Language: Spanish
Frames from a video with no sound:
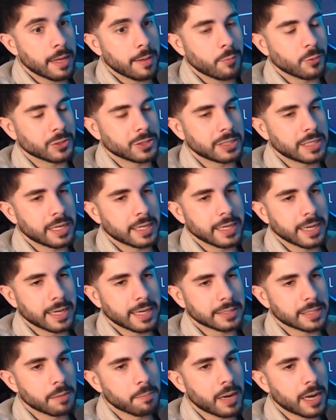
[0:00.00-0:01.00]
pues ya
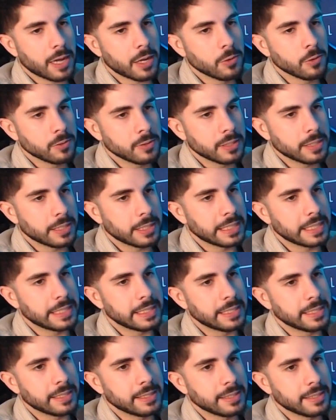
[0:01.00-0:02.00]
llegas al Palau
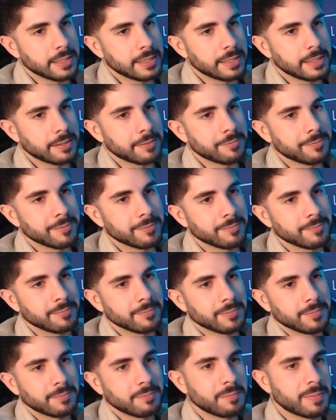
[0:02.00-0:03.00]
y,
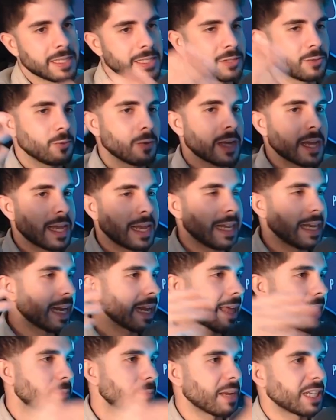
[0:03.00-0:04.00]
ves una
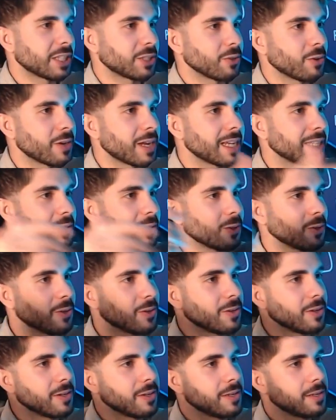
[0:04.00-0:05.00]
hilera de personas
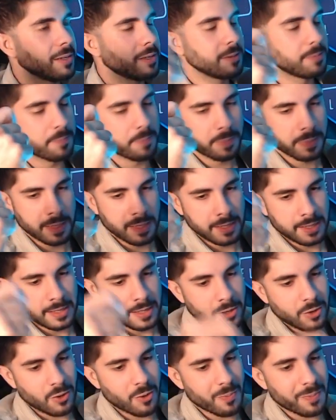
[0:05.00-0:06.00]
con,
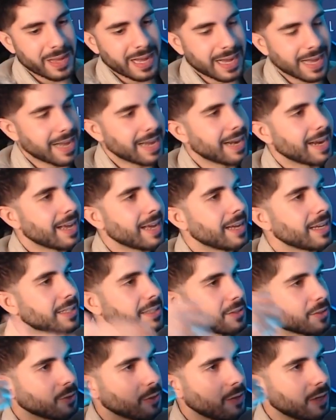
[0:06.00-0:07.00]

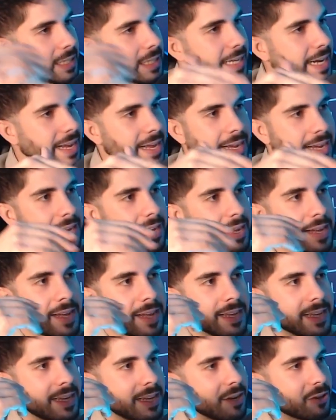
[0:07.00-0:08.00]
bengalas, con la
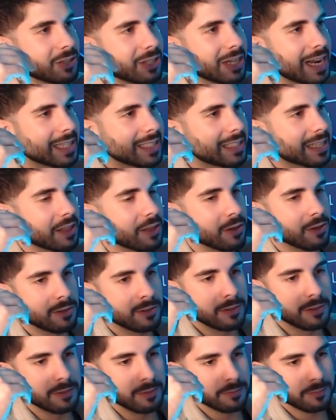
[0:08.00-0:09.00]
charanga, eh, no sé, la
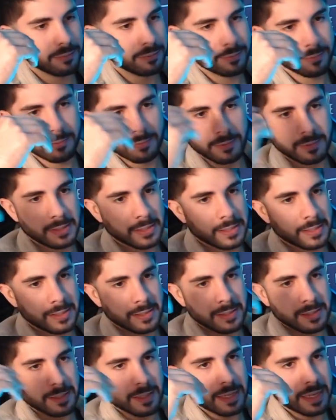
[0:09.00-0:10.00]
sensación
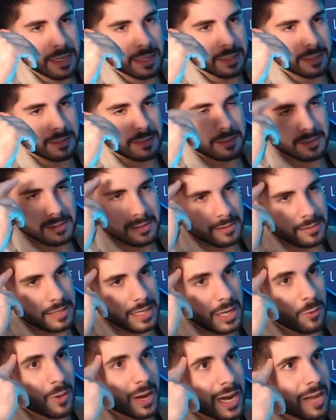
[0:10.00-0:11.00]
es
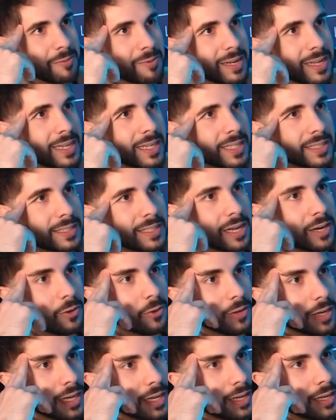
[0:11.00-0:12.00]
inigualable, es
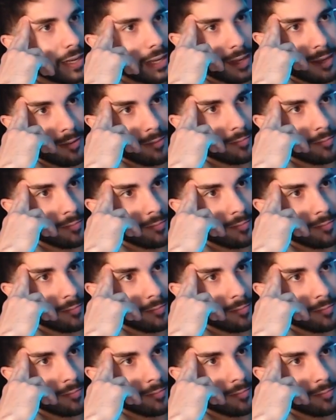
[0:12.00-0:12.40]
algo que,